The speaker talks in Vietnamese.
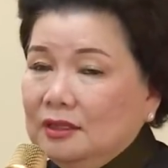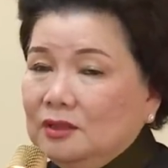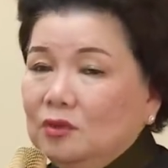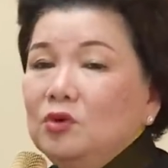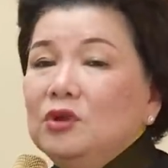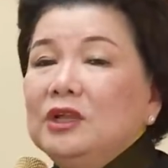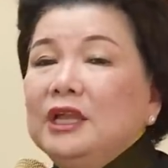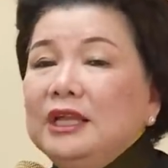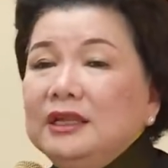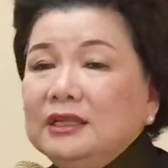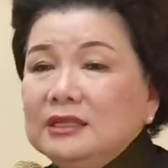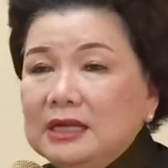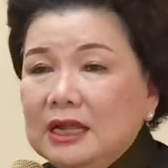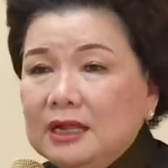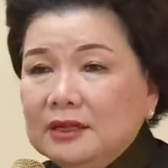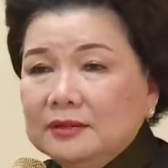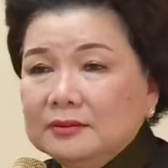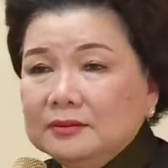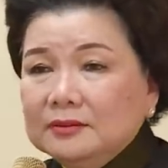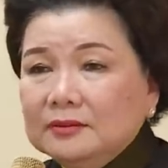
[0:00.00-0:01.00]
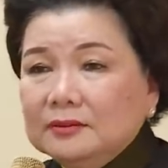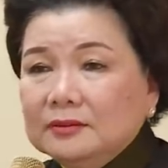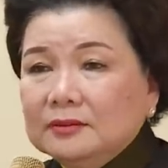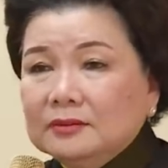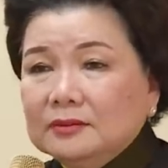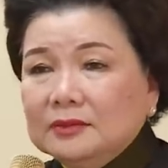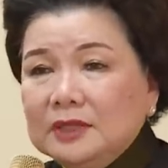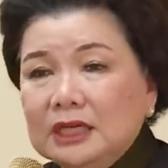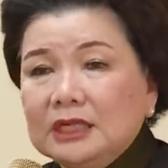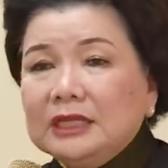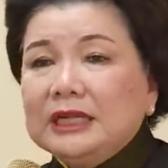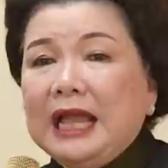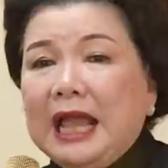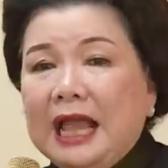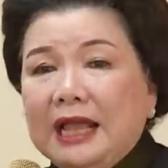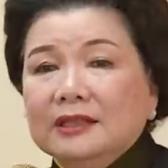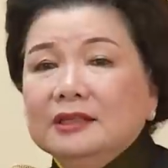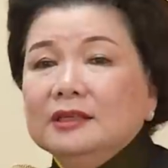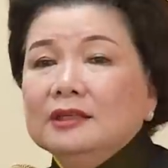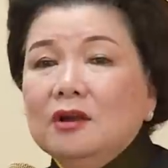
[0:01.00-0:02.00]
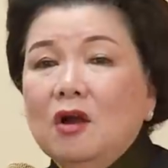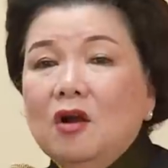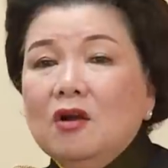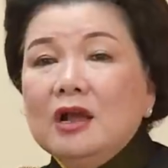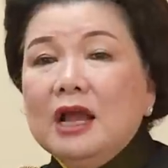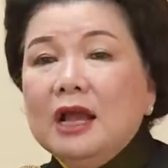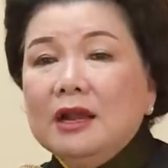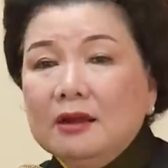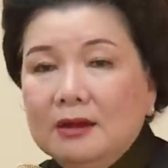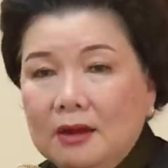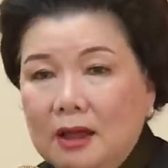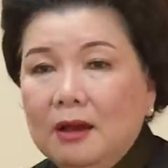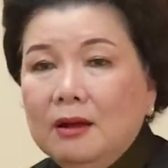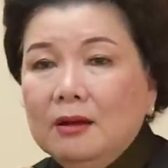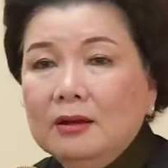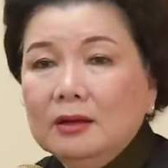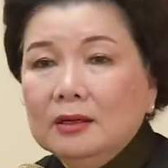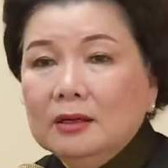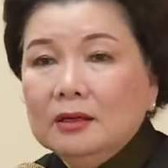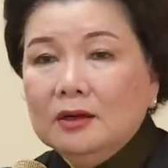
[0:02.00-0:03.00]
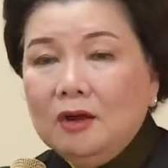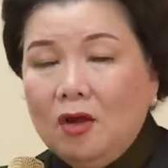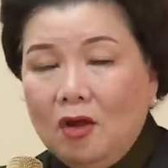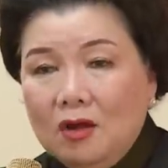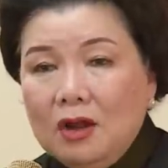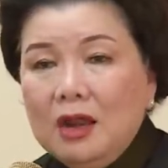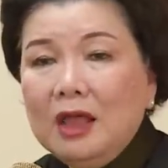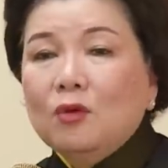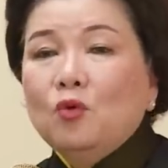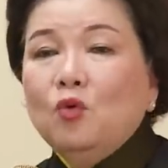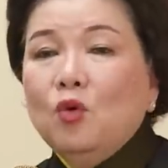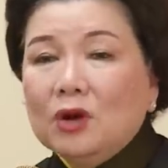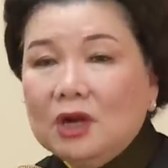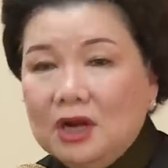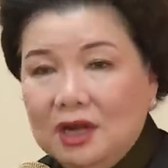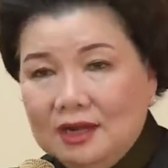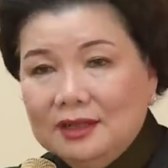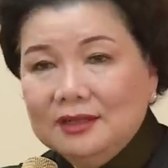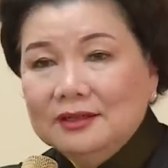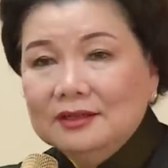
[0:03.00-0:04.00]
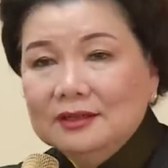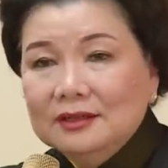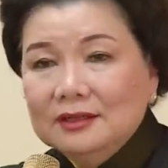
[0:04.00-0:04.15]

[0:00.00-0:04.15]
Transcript: Tôi nghĩ rằng tất cả những khó khăn đó, nó là cuộc đời.